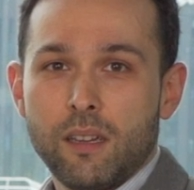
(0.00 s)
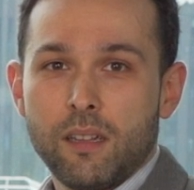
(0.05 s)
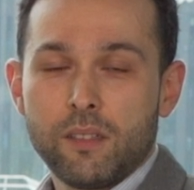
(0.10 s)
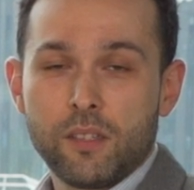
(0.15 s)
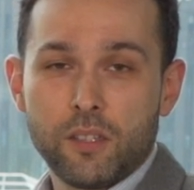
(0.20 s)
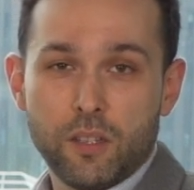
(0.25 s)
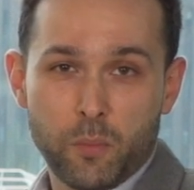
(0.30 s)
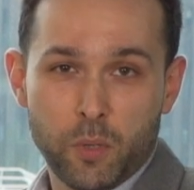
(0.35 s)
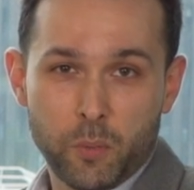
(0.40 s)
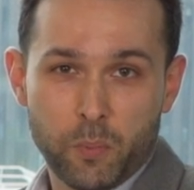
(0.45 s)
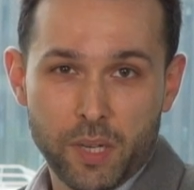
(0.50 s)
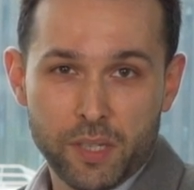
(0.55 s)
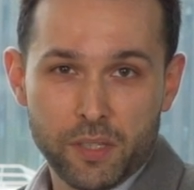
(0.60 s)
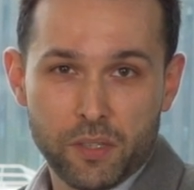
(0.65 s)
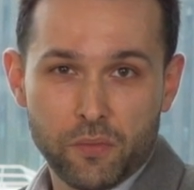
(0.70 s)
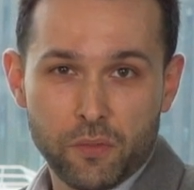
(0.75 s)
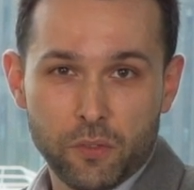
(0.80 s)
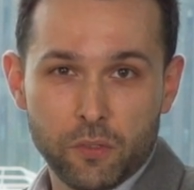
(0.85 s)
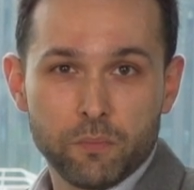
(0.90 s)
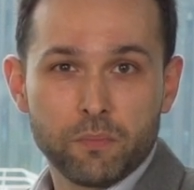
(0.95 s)
Dzień dobry
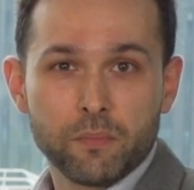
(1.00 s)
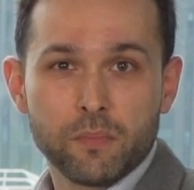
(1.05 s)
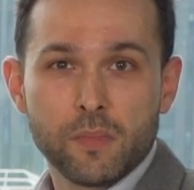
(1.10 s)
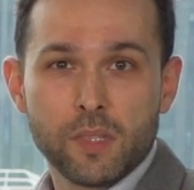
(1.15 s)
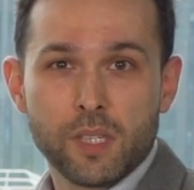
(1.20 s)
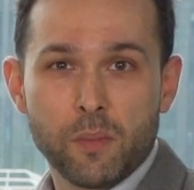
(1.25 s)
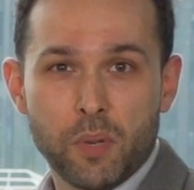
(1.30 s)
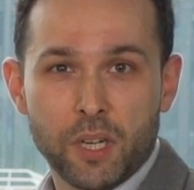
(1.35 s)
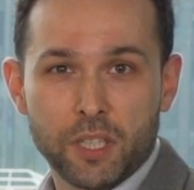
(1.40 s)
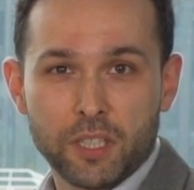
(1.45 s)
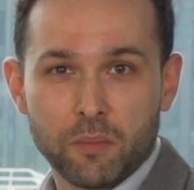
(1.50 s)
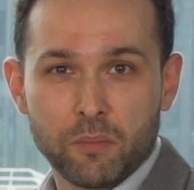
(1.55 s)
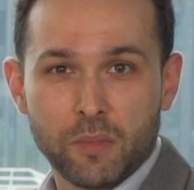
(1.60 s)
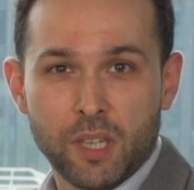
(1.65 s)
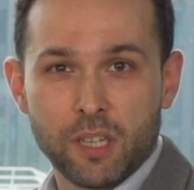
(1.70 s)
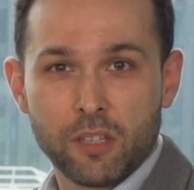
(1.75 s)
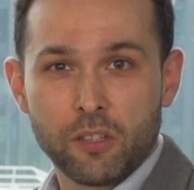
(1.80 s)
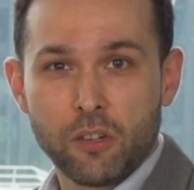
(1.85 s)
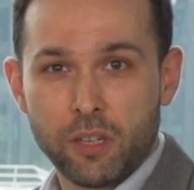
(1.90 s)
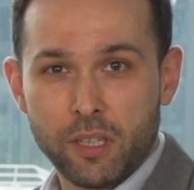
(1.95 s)
Państwu. Zapraszam
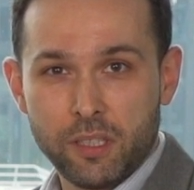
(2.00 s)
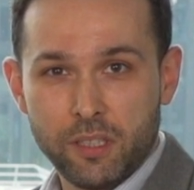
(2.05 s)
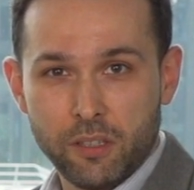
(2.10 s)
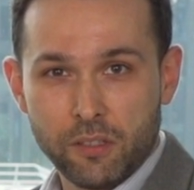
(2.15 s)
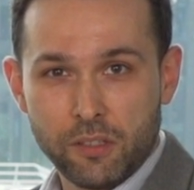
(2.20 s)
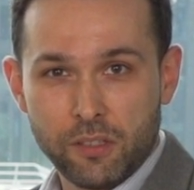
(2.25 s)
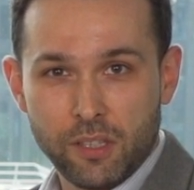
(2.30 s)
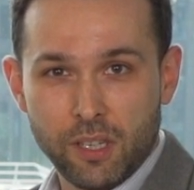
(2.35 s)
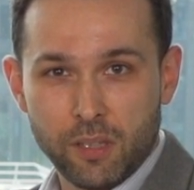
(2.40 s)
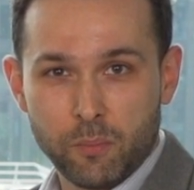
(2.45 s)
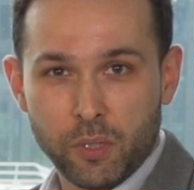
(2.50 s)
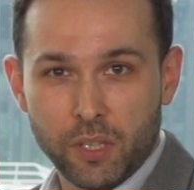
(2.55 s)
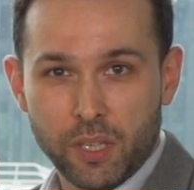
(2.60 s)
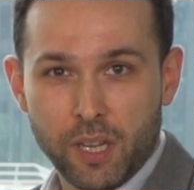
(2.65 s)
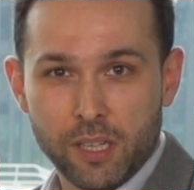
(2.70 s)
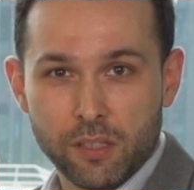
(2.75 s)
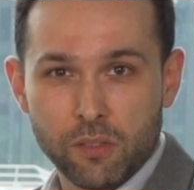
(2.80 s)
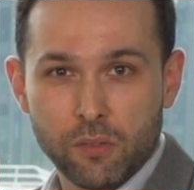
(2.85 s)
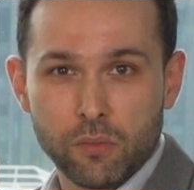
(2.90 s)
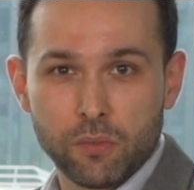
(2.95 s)
na kolejny odcinek
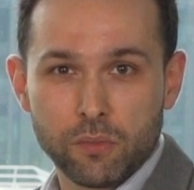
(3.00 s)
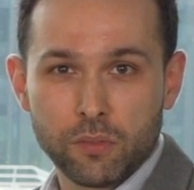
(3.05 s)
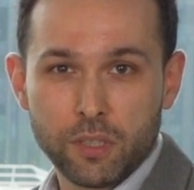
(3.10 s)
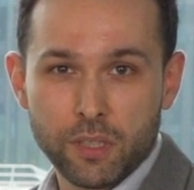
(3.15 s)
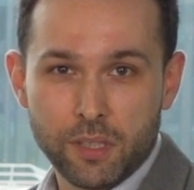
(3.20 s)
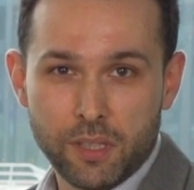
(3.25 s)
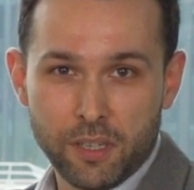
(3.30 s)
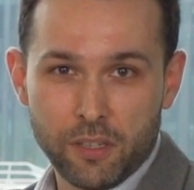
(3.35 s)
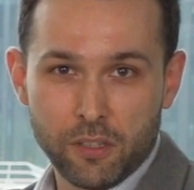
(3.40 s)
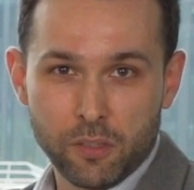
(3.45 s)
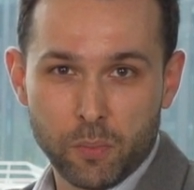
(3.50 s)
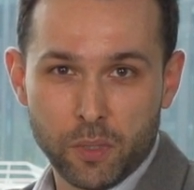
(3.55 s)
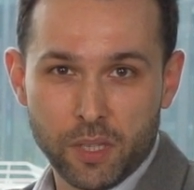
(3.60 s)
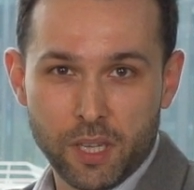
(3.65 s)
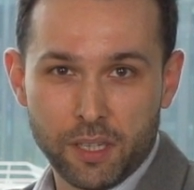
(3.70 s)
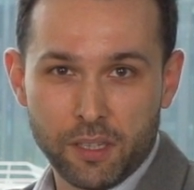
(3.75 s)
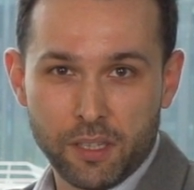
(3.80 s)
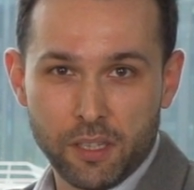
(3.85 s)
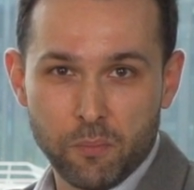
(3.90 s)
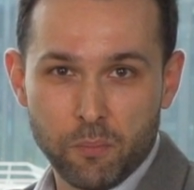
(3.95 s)
podcastu Czystej
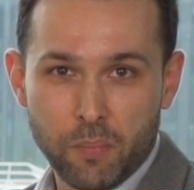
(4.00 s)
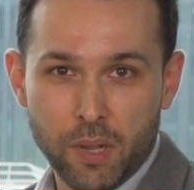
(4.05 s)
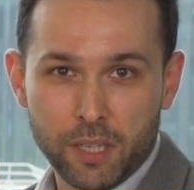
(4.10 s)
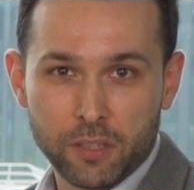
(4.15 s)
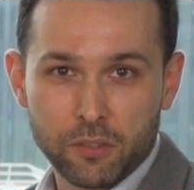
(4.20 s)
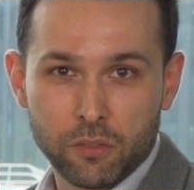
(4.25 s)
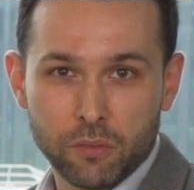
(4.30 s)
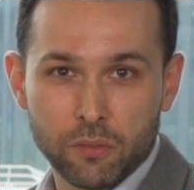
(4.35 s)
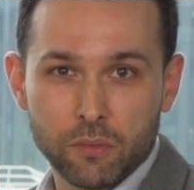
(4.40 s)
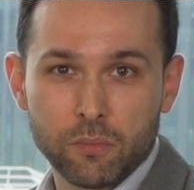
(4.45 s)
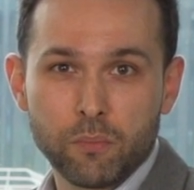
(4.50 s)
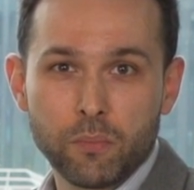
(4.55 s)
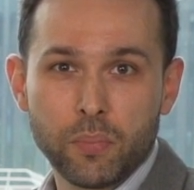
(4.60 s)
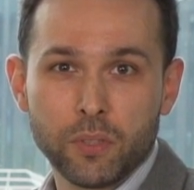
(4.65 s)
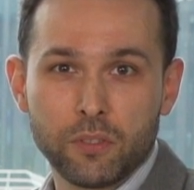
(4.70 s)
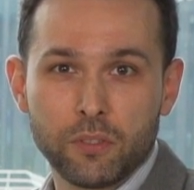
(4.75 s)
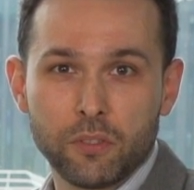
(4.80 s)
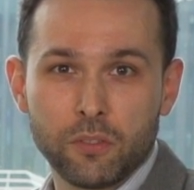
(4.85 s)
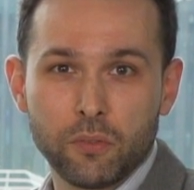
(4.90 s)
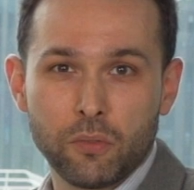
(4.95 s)
Gospodarki Impaktu
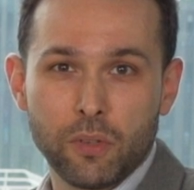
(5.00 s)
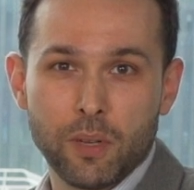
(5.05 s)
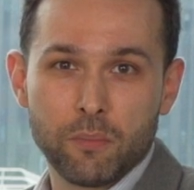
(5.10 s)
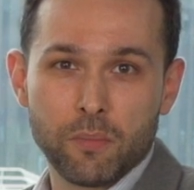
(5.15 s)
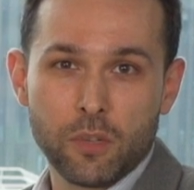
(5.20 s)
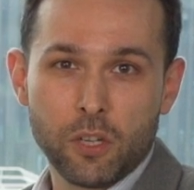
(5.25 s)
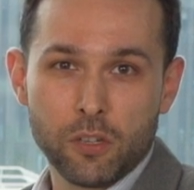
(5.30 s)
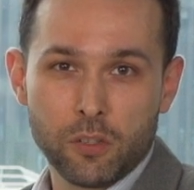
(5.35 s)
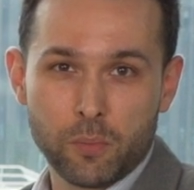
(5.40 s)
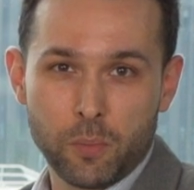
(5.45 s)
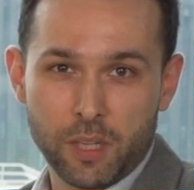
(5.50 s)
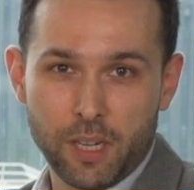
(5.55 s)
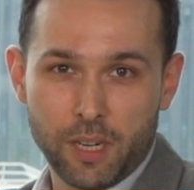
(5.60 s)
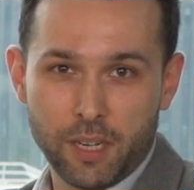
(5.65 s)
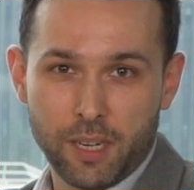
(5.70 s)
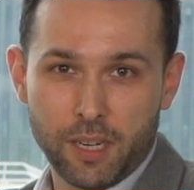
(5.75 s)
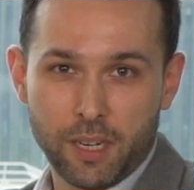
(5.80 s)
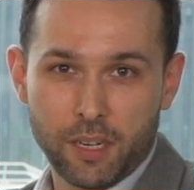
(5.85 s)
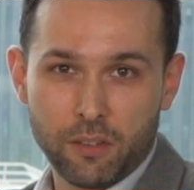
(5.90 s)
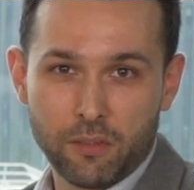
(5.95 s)
pod tytułem
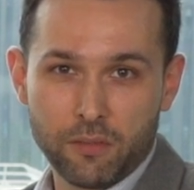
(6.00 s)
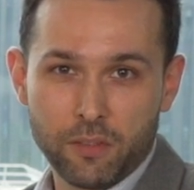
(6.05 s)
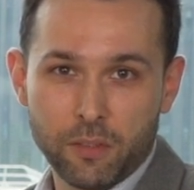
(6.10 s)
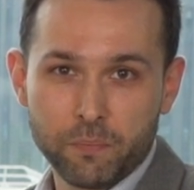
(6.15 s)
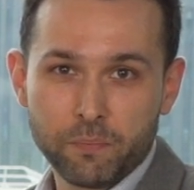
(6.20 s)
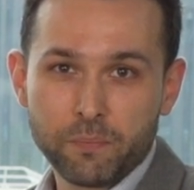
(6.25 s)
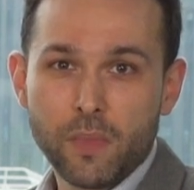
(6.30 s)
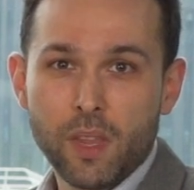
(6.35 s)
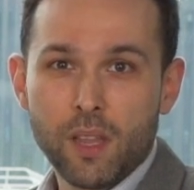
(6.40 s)
Gospodarka na nowo.